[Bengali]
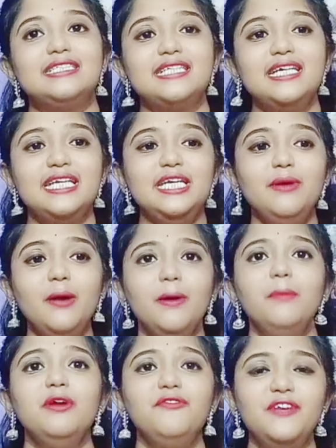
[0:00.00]
আজকে কিভাবে
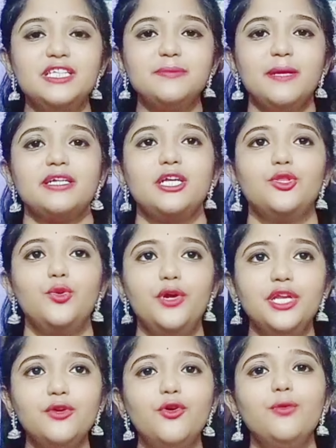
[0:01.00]
আমরা ফেস প্যাকটা
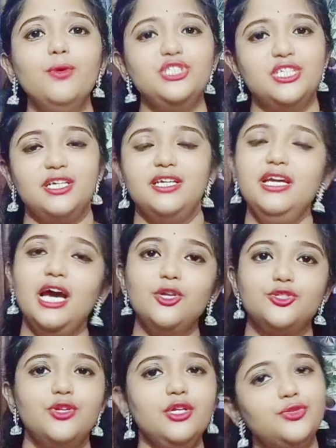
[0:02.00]
তৈরি করব সেটা নিয়ে
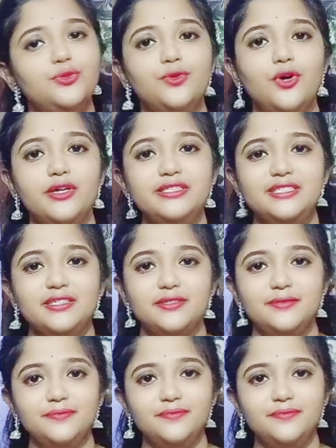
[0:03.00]
আলোচনা শুরু করা যাক